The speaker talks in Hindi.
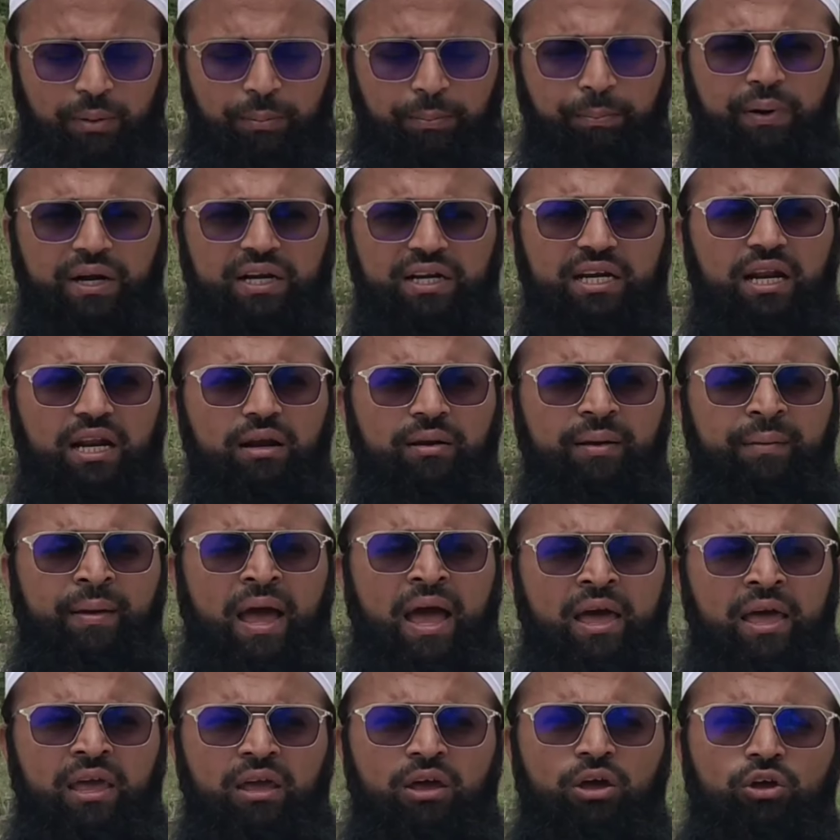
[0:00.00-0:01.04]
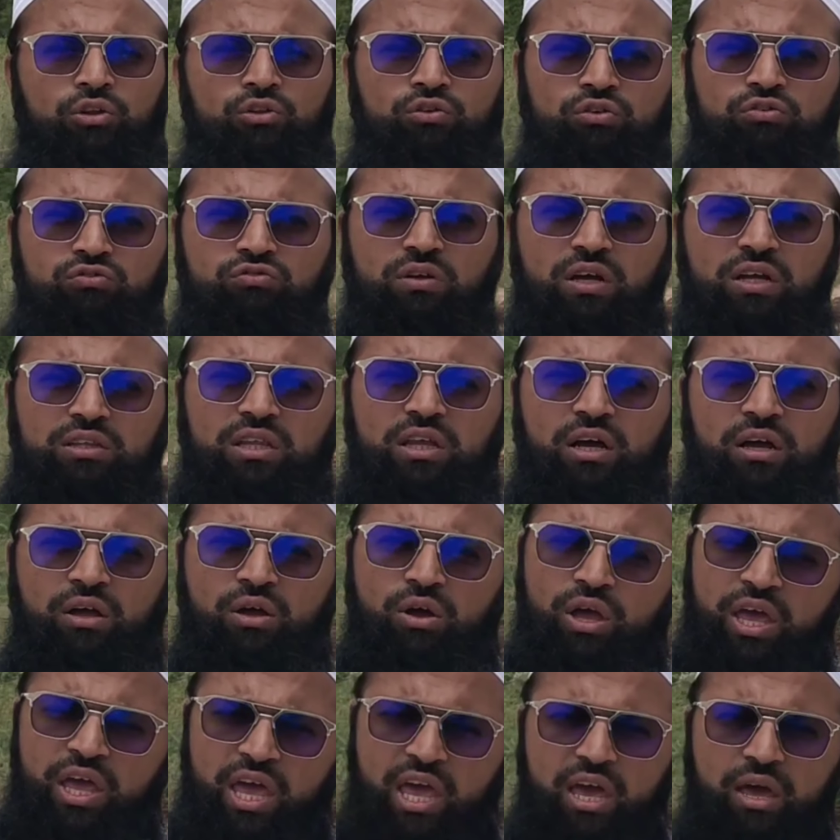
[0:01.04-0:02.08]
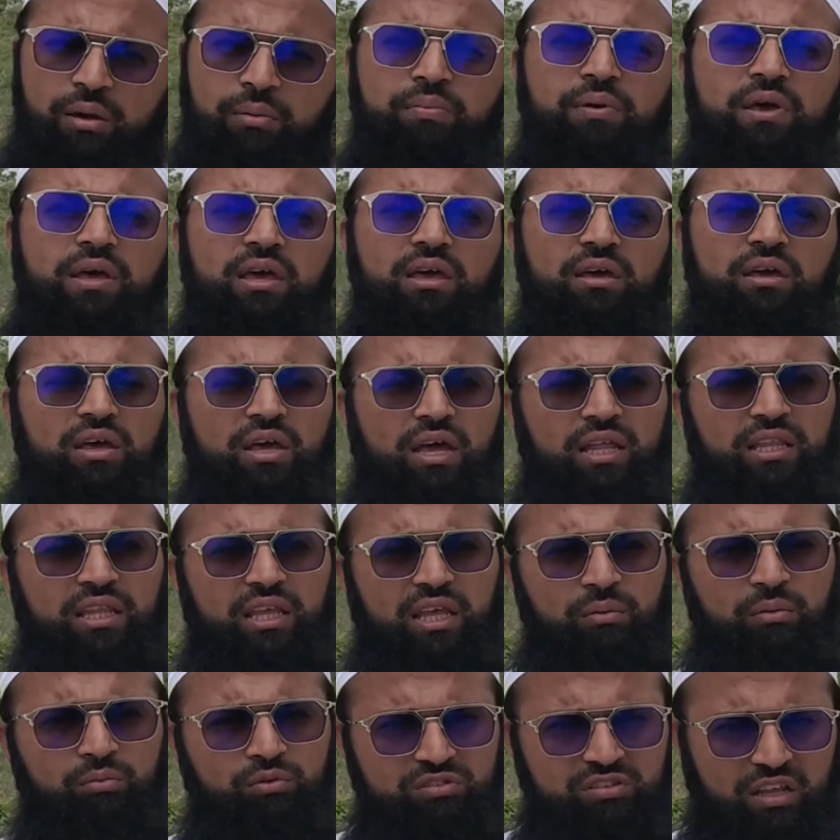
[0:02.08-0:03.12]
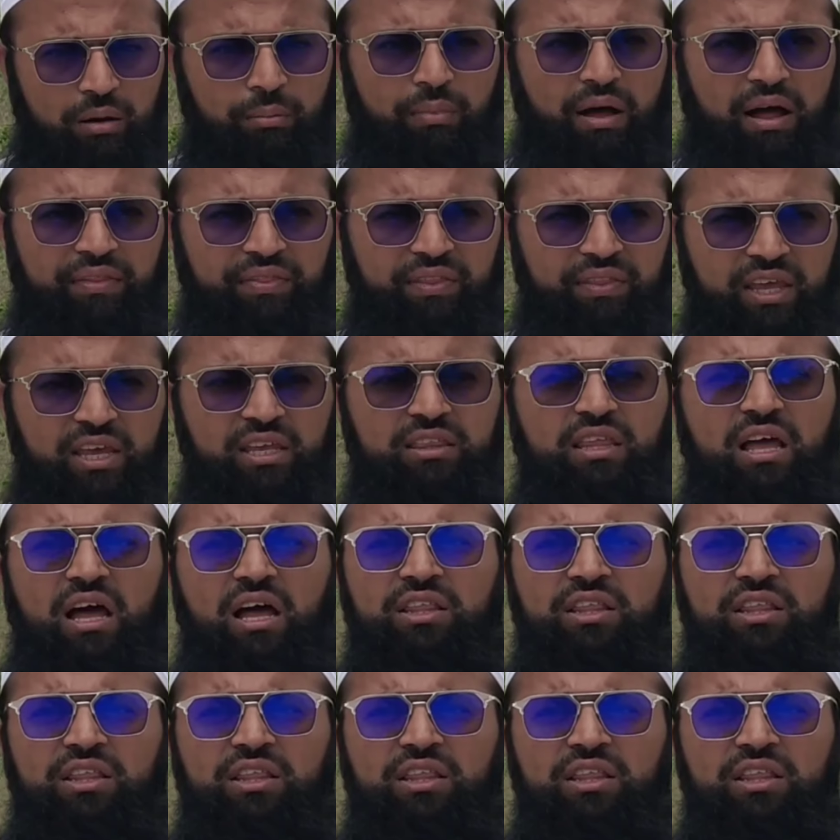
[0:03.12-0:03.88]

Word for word: जब पट्टन में आए तो उस वक्त तक एक भी यानी मुसलमान नहीं